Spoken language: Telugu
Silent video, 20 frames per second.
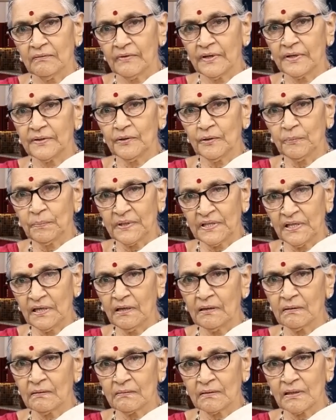వెయ్యో
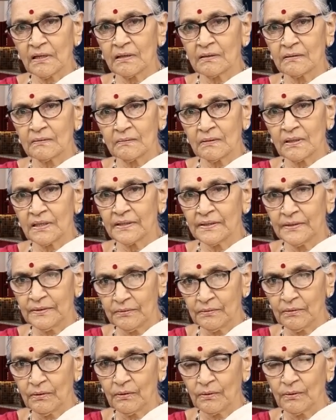పదిహేను వందల అడుగుల
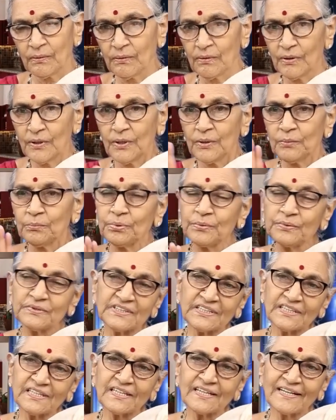ఇంట్లో
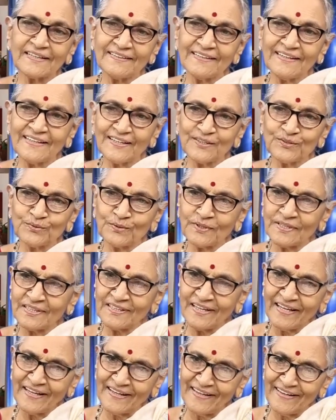పూజకి గది లేదు
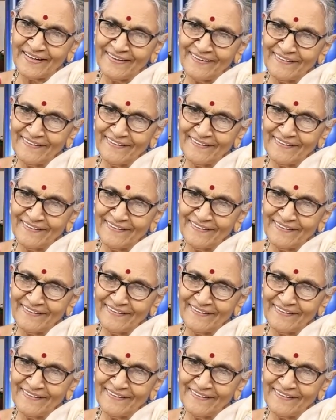అంటే